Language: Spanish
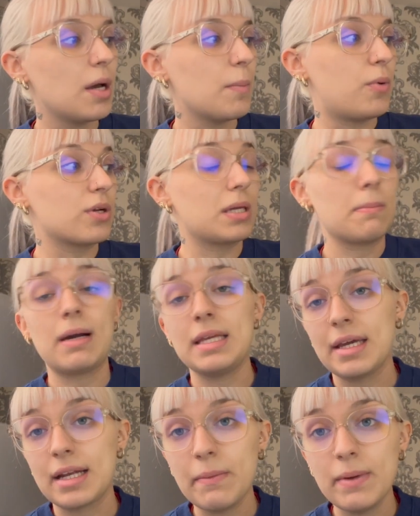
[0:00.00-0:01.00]
porque
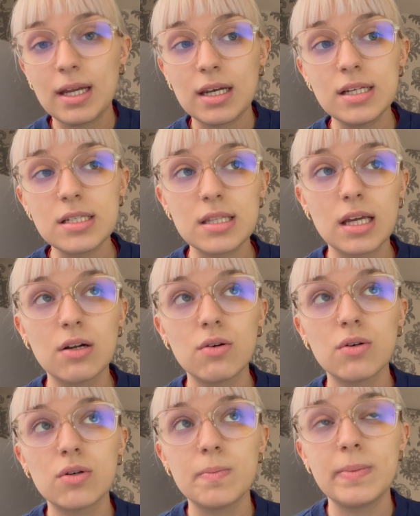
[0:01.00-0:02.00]
mañana viernes
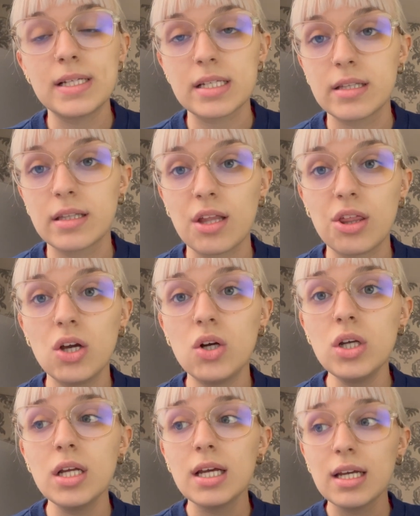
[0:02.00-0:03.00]
tengo presentación
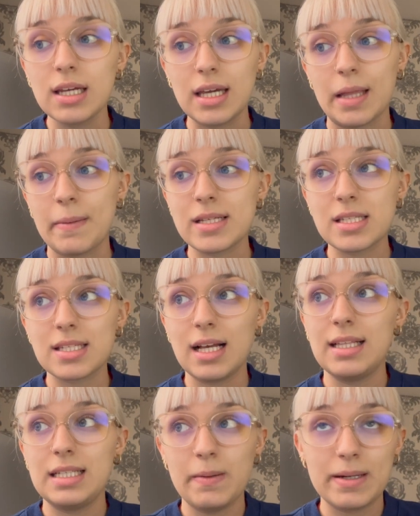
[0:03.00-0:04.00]
y además
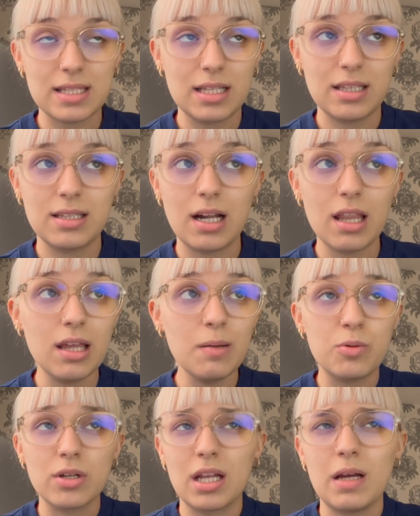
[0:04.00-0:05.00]
saldré bastante tarde
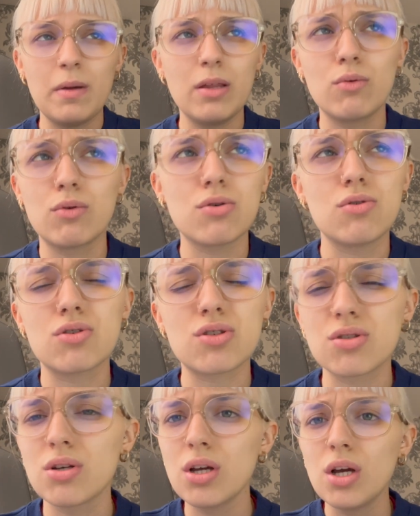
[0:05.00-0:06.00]
porque han habido
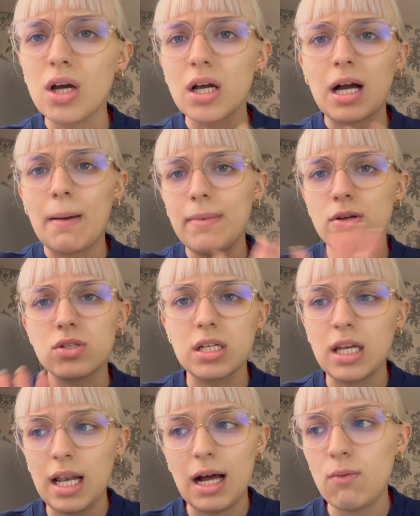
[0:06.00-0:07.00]
unos cambios
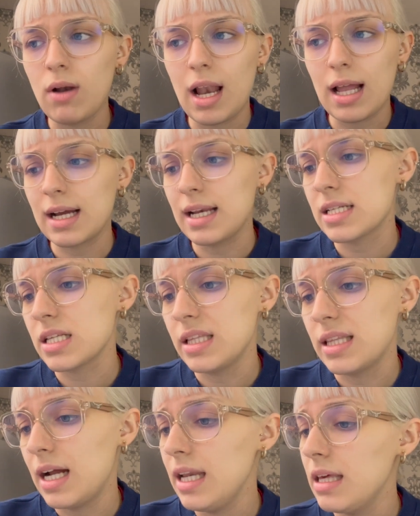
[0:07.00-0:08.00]
en el aula, la clase y
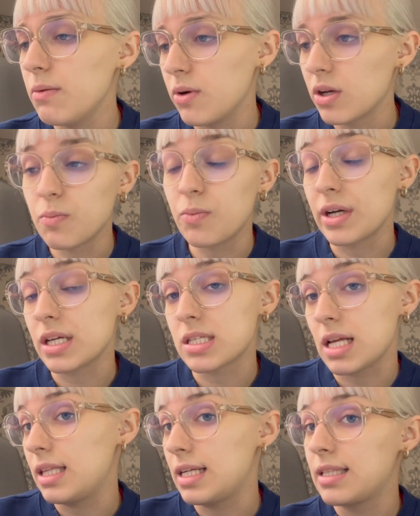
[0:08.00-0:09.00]
tal y bueno, pues
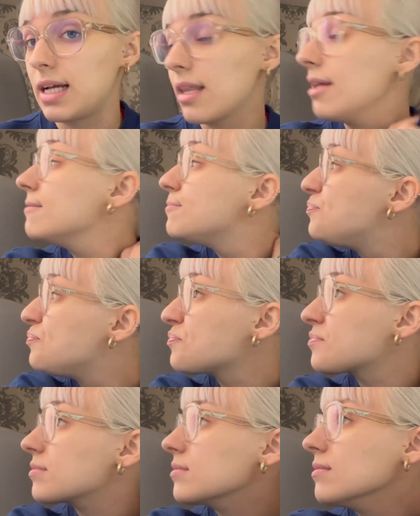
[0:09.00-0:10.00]
saldré tarde.
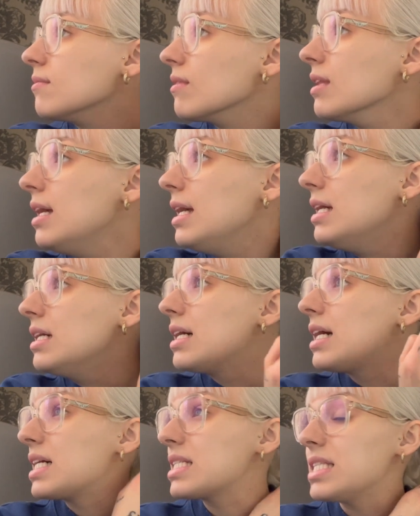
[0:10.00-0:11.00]

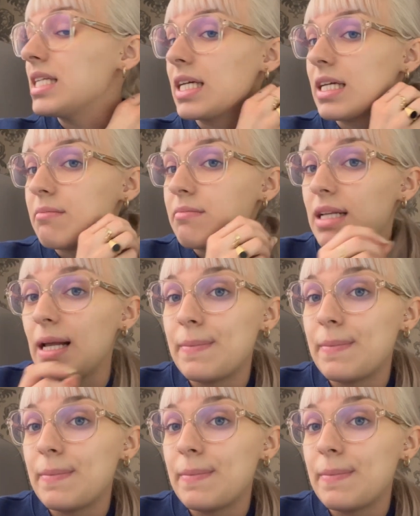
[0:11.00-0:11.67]
Así que me la